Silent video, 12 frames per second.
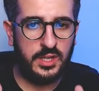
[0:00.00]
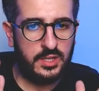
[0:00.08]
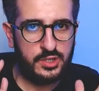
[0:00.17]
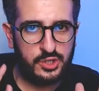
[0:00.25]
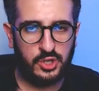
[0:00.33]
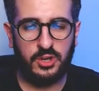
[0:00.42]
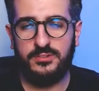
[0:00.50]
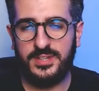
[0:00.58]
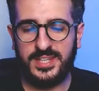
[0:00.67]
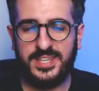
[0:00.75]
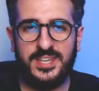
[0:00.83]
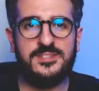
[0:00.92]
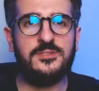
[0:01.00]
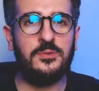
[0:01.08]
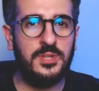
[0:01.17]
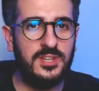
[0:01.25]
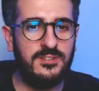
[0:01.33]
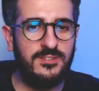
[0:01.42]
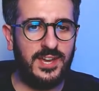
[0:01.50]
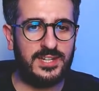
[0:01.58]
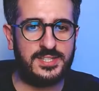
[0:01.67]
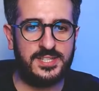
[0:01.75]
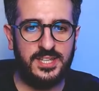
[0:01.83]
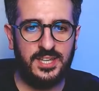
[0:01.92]
Ce lo avete chiesto in
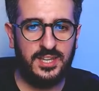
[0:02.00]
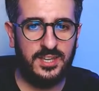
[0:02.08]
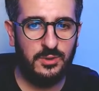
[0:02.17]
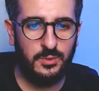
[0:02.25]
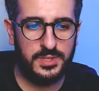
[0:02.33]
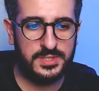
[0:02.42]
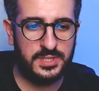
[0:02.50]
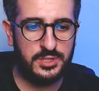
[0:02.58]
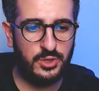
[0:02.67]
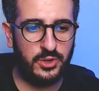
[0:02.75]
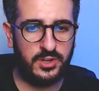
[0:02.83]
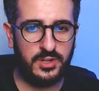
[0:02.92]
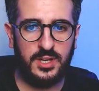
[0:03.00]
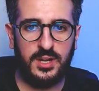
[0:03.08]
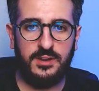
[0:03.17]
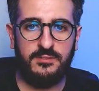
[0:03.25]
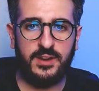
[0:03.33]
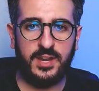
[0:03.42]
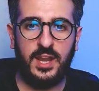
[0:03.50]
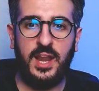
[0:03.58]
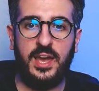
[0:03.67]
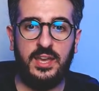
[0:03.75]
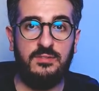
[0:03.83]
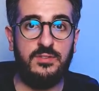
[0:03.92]
diversi in questi giorni, nelle varie
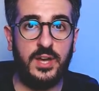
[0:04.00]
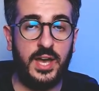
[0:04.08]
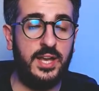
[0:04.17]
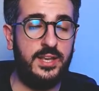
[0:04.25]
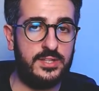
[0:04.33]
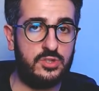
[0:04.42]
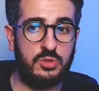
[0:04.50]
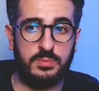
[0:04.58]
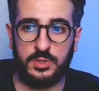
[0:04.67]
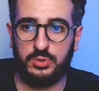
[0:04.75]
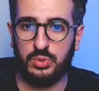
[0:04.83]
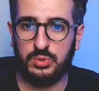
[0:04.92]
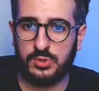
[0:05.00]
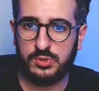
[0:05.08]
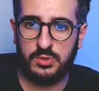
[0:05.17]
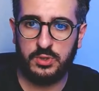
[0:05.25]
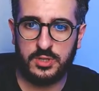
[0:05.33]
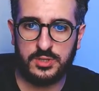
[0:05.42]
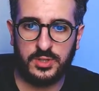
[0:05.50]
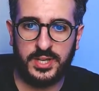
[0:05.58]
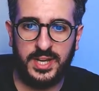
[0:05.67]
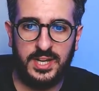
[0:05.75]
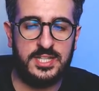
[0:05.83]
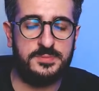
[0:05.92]
live, anche e soprattutto sul nostro
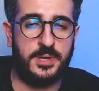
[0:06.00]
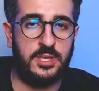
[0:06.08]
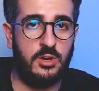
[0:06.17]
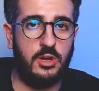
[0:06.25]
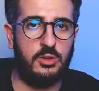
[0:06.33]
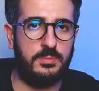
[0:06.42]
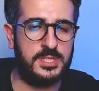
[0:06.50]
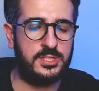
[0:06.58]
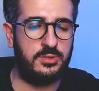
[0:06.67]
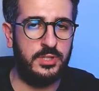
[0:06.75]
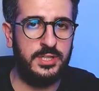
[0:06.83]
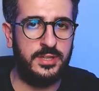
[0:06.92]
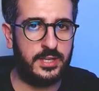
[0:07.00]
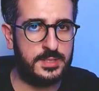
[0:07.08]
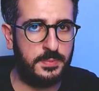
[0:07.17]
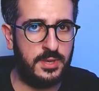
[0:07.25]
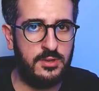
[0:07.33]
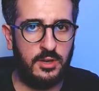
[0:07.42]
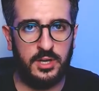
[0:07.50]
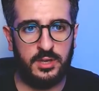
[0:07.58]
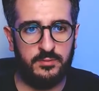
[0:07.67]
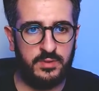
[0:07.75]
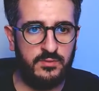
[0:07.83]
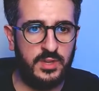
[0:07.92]
canale in spagnolo, Passione Inter Spagnola, che
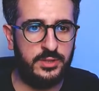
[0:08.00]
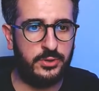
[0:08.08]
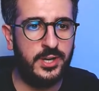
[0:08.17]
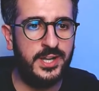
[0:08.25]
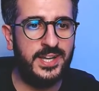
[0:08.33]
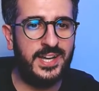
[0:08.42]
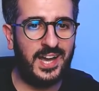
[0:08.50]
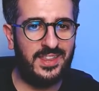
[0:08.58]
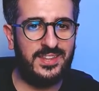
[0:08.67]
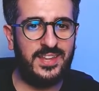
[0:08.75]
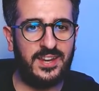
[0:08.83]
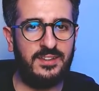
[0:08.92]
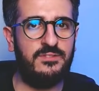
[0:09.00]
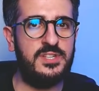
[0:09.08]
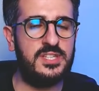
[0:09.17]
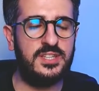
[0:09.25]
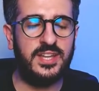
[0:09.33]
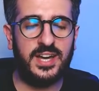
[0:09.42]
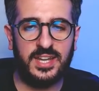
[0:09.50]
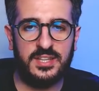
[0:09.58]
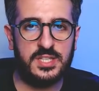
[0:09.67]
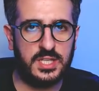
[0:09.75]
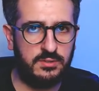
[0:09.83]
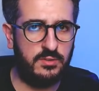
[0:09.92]
vi invito ad andare a visitare, ad
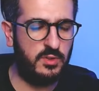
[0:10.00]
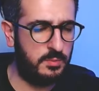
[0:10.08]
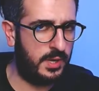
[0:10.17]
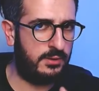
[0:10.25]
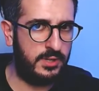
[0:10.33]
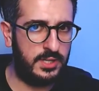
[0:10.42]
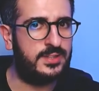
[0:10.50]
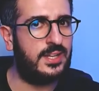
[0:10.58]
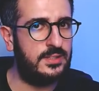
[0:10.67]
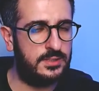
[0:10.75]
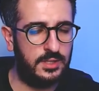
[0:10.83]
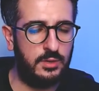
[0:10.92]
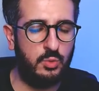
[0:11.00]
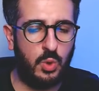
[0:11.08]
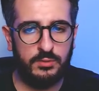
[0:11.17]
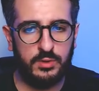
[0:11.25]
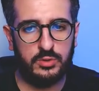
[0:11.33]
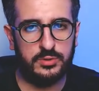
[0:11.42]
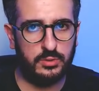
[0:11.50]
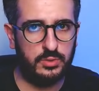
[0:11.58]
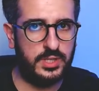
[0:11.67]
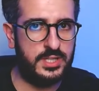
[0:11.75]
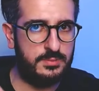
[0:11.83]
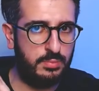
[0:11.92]
iscrivervi per avere tanti nuovi contenuti
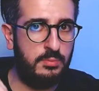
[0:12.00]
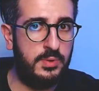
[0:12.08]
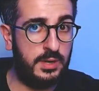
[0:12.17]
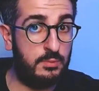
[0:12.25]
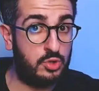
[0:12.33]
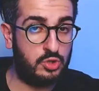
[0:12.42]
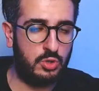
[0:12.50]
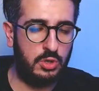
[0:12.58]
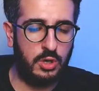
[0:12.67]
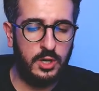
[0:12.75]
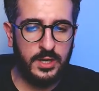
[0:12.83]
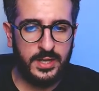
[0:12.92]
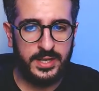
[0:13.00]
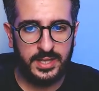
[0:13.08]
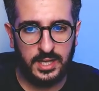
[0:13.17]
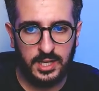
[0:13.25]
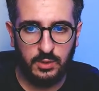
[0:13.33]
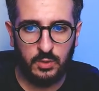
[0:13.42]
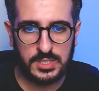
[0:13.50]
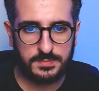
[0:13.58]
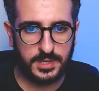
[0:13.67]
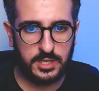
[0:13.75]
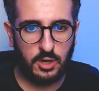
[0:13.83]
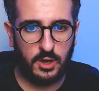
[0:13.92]
che pubblichiamo solo in lingua
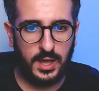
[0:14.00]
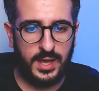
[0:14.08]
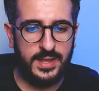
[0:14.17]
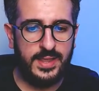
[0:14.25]
spagnola.